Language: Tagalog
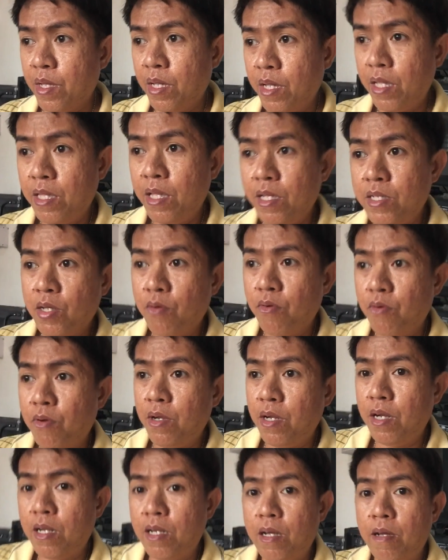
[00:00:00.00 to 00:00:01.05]
hindi siguro
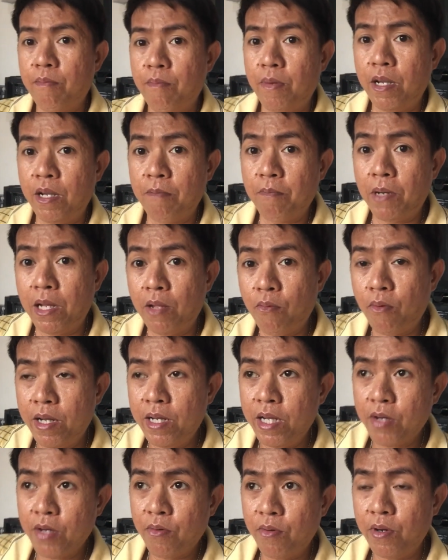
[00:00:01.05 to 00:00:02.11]
nila na
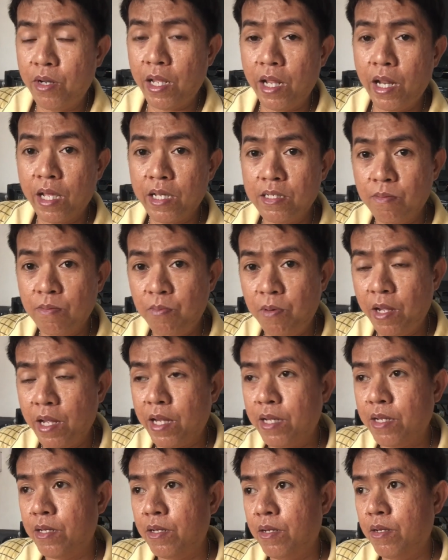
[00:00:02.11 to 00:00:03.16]
pinapaliwanag or
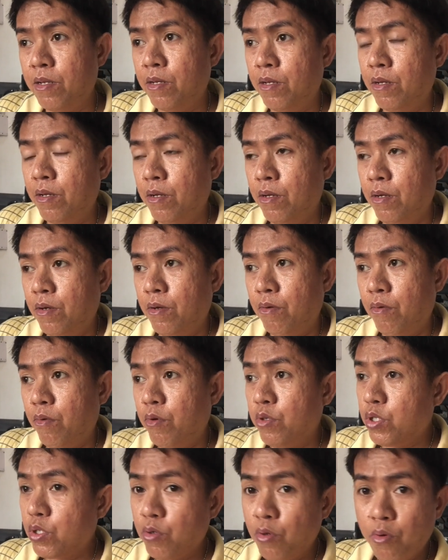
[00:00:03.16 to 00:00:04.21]
ni-explain
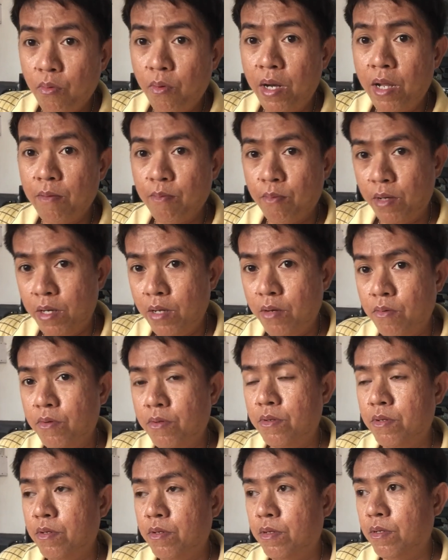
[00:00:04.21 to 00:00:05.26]
o siguro walang
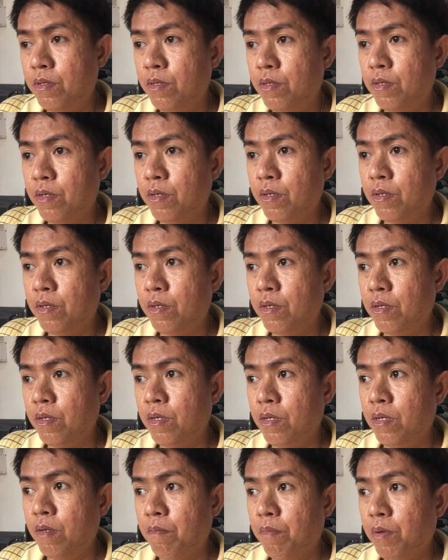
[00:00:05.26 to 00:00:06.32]
panahon
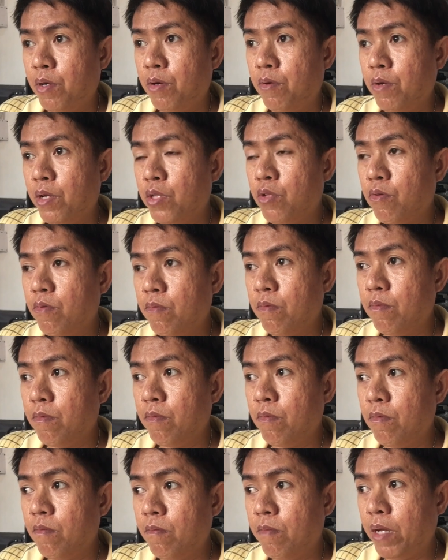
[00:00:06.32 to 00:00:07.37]
pero itong
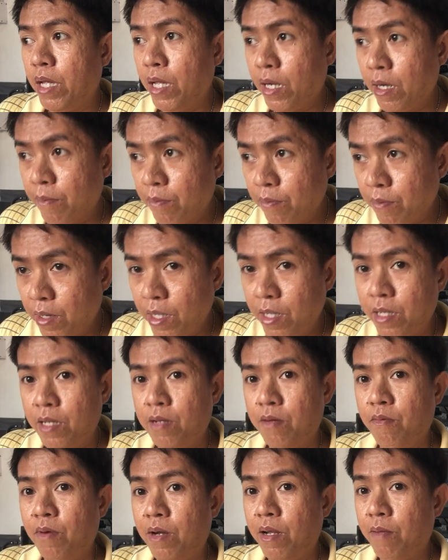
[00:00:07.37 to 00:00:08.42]
mahirap na nga
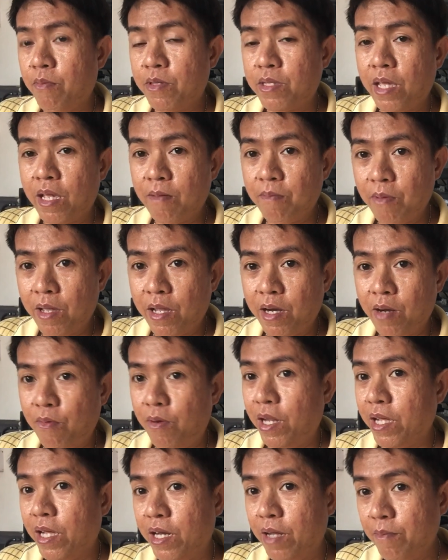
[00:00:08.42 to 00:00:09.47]
wala pa tayong pera
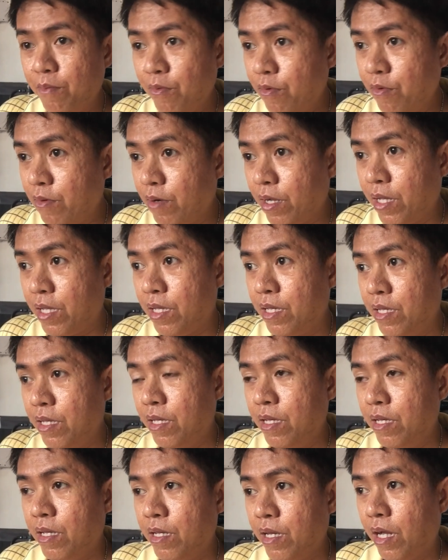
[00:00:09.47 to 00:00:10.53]
walang hanap buhay
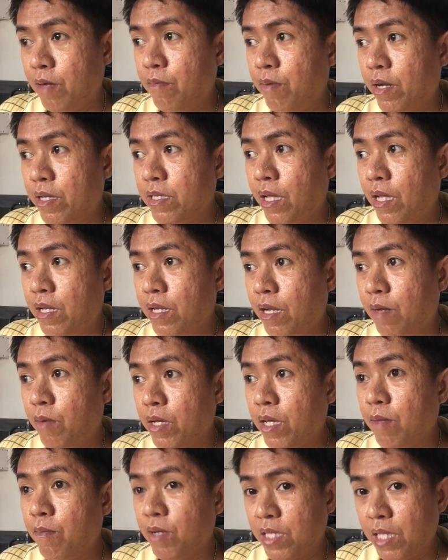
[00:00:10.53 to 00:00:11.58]
ang bata din
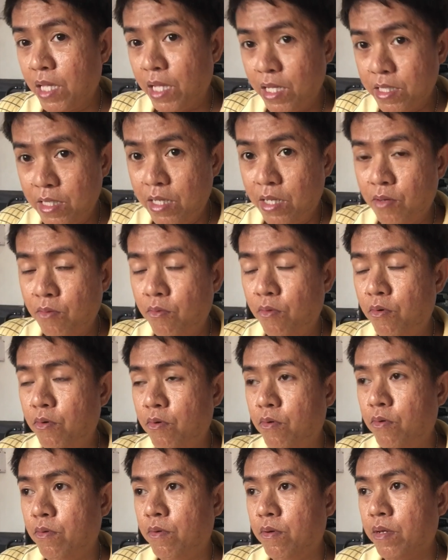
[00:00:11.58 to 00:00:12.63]
maging matigas din ang
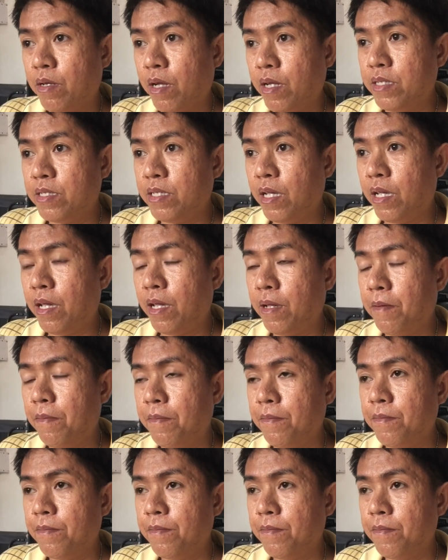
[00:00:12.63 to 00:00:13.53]
ulo kasi